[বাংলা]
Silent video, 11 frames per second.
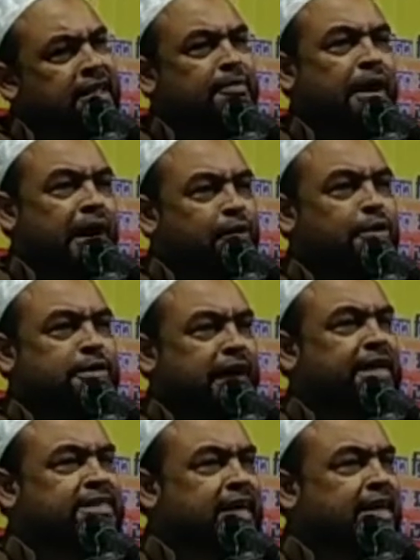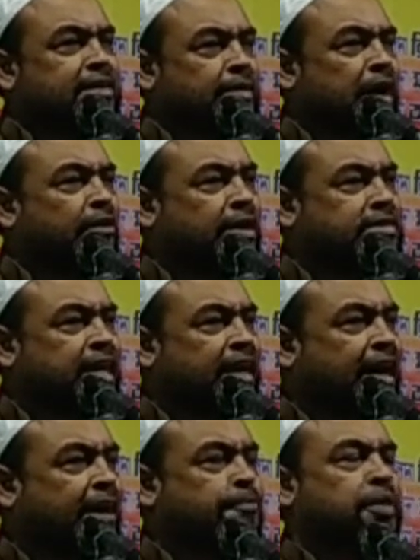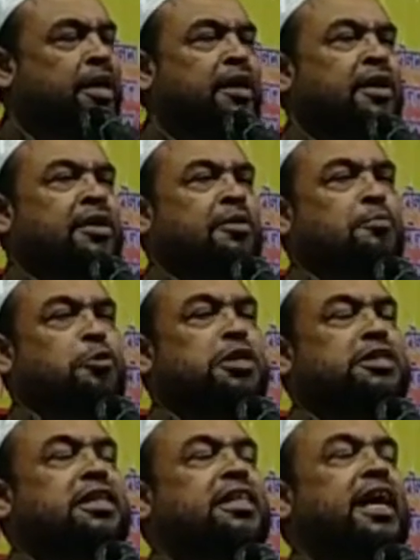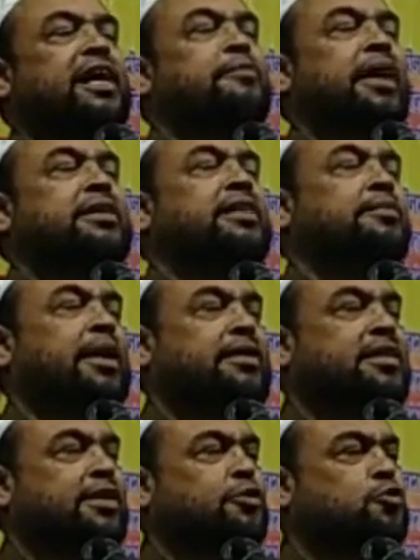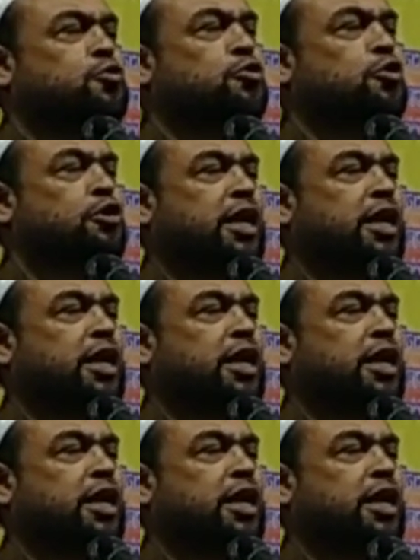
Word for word: যে ভালো দাড়ি ছাড়া যে ভালো হওয়া যায় না মোদীজির দাড়ি বাড়তে বাড়তে এত সুন্দর